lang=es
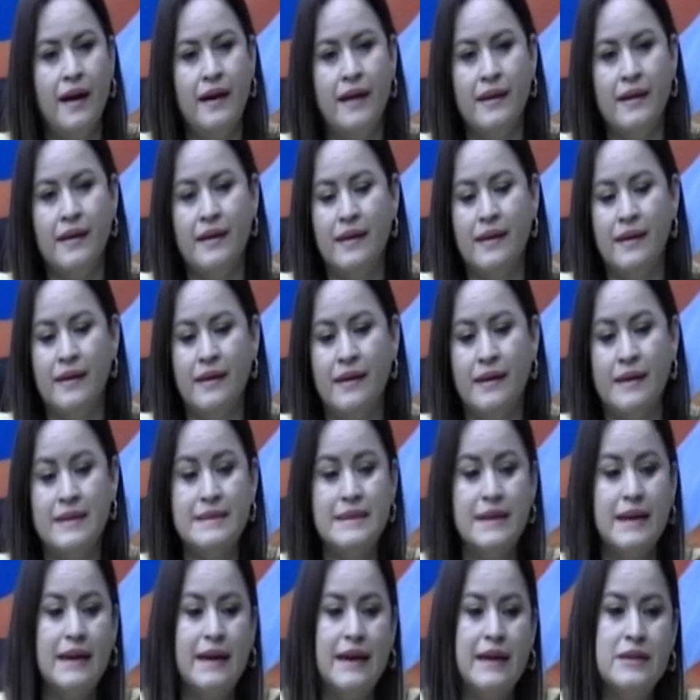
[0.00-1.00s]
eh, en
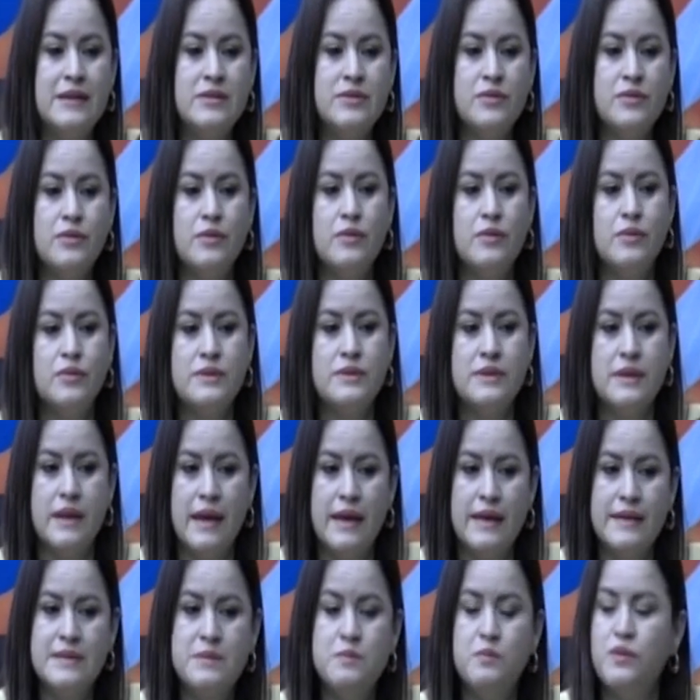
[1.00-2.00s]
este caso, los
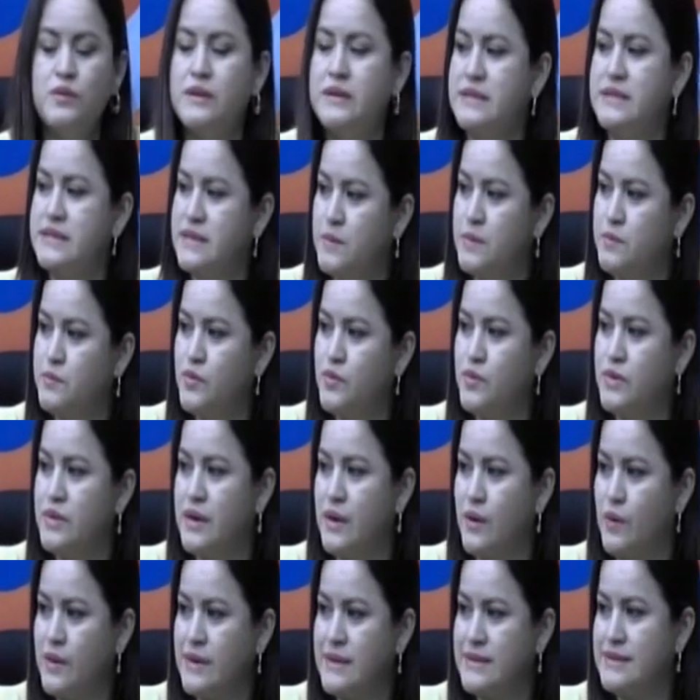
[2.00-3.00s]
tres municipios
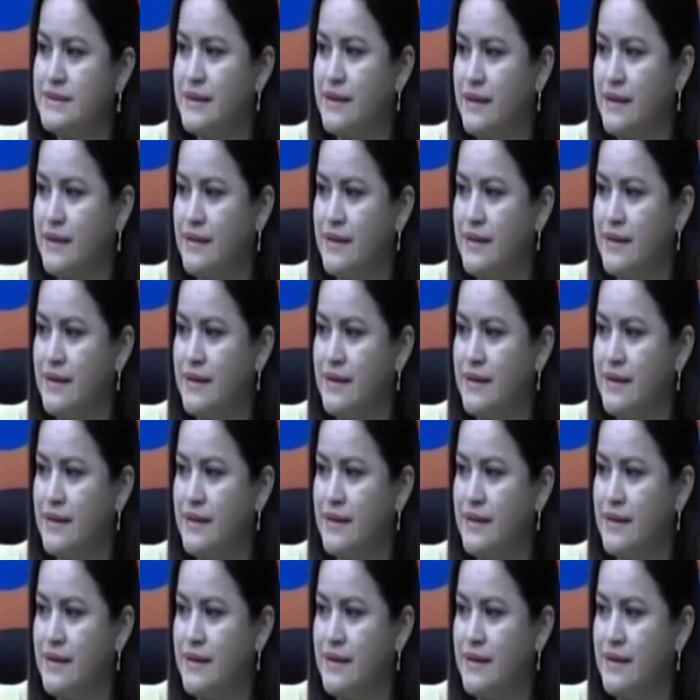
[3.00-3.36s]
que ahora se,